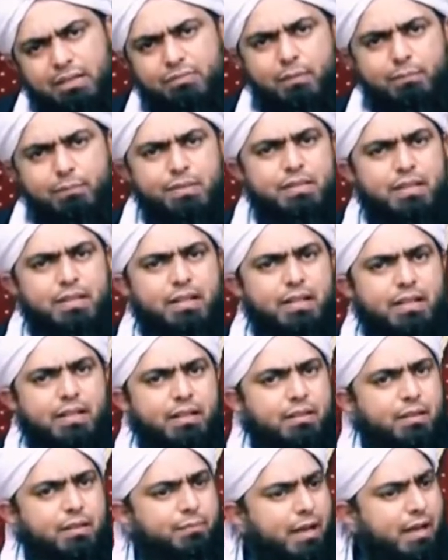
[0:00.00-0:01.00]
वापस ले लें
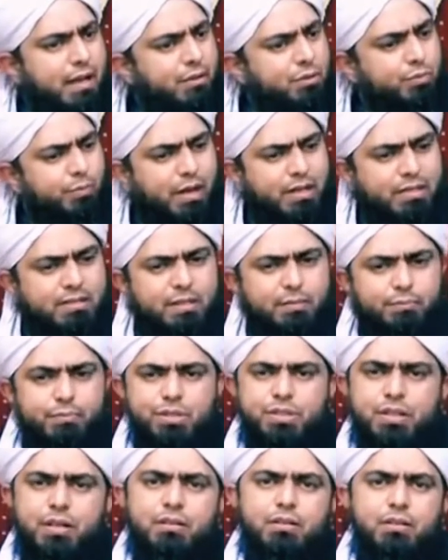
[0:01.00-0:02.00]
कि जी मैं उस बात से
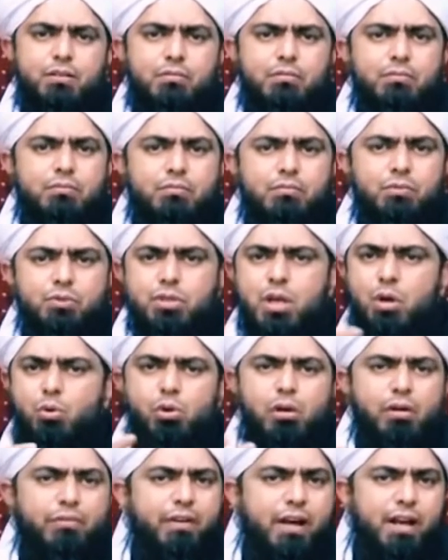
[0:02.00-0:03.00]
पीछे हटता हूँ उसका
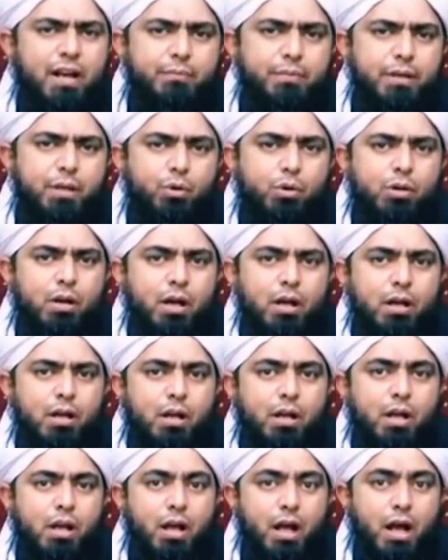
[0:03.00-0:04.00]
कोई कफारा भी नहीं होगा
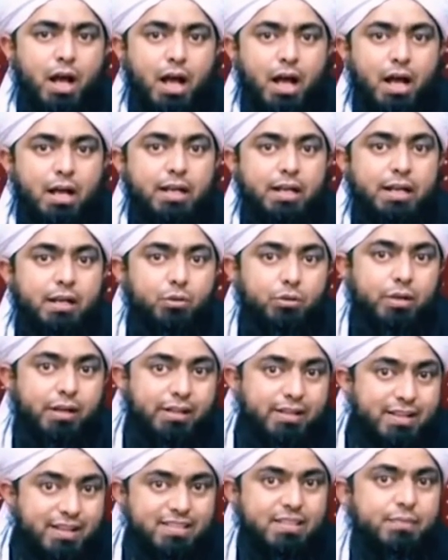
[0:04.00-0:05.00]
हाँ अगर
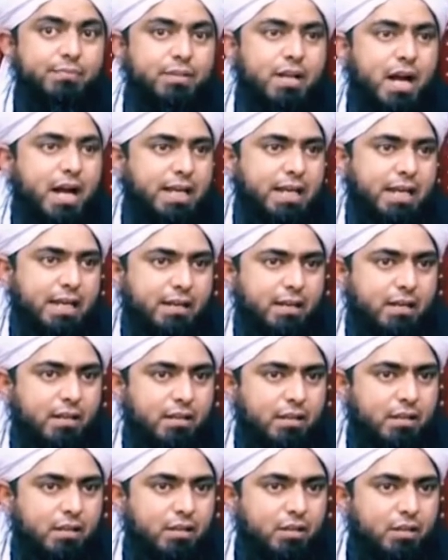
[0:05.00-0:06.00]
इन्होंने कसम खाई है ना
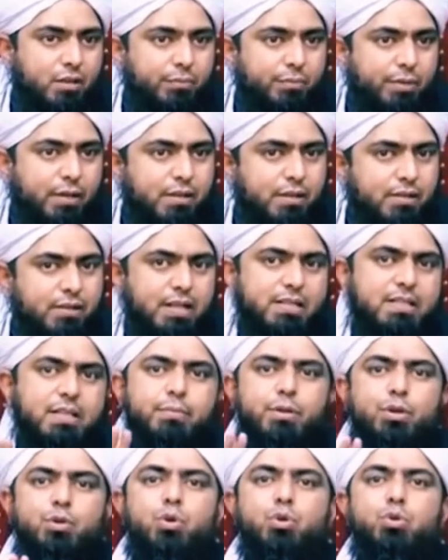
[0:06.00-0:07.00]
फिर
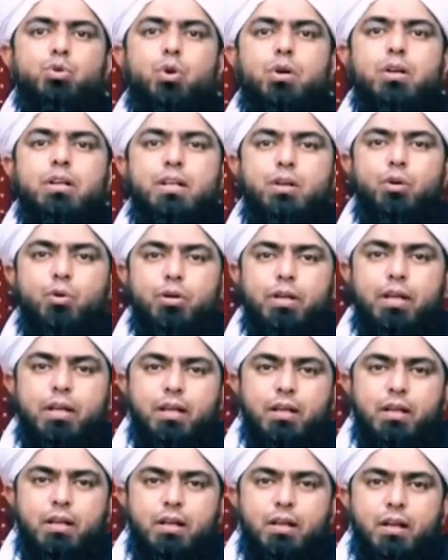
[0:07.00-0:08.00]
कसम इनको तोड़नी
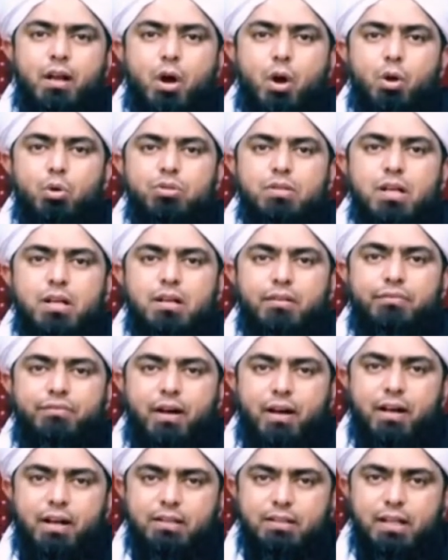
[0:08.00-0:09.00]
होगी और उसका
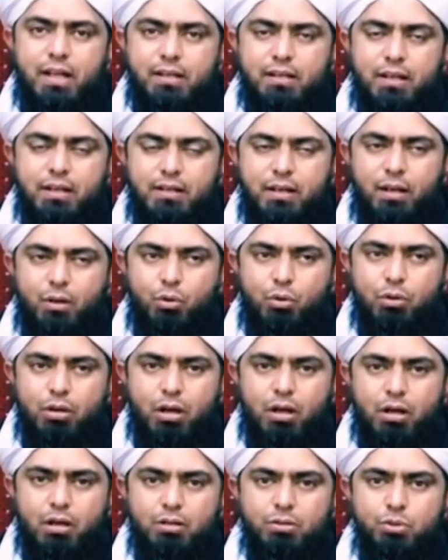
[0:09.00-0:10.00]
कफारा अदा करना
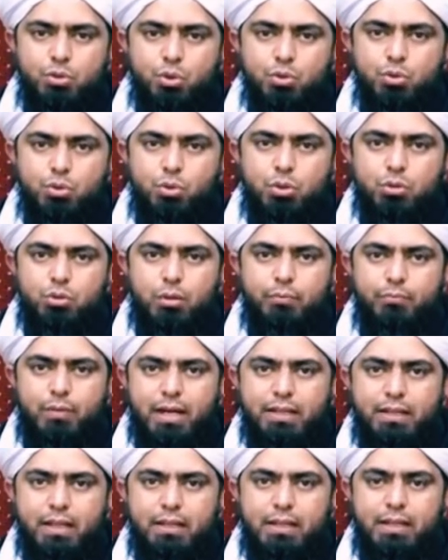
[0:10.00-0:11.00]
होगा जो
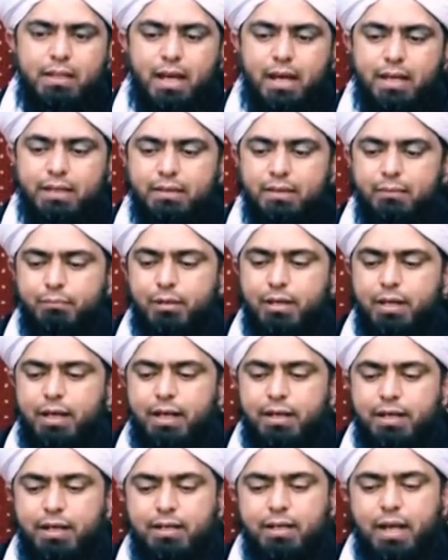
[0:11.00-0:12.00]
सूरतमायदा की आयत नंबर
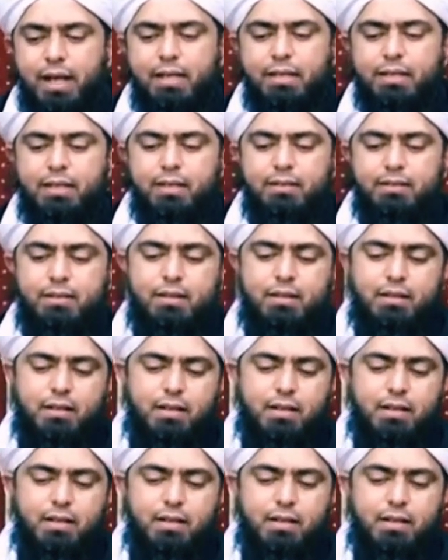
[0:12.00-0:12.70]
89 के अंदर